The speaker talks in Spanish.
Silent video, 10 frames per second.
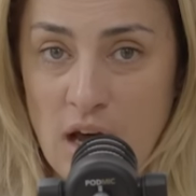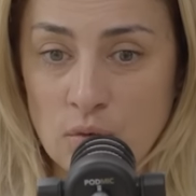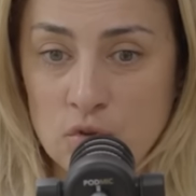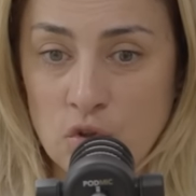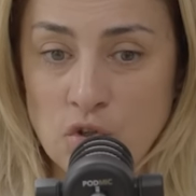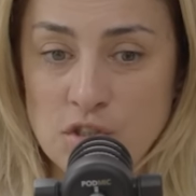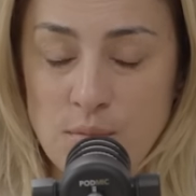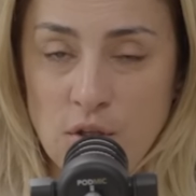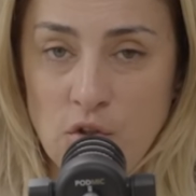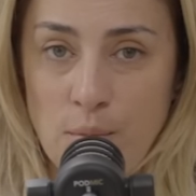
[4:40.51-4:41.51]

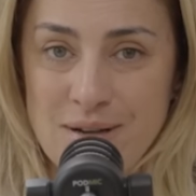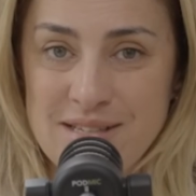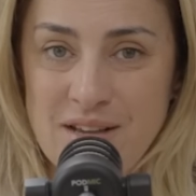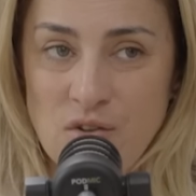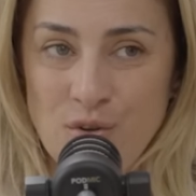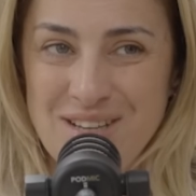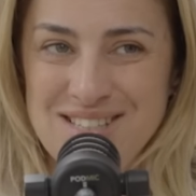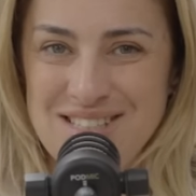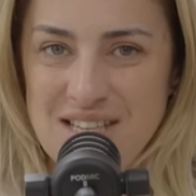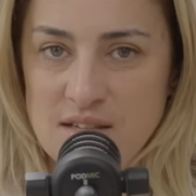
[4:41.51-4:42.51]
autoconocimiento basado en
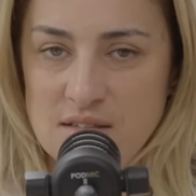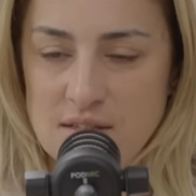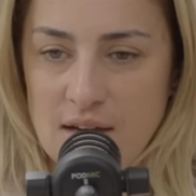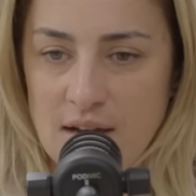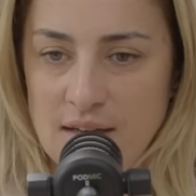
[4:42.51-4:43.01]
ciencia.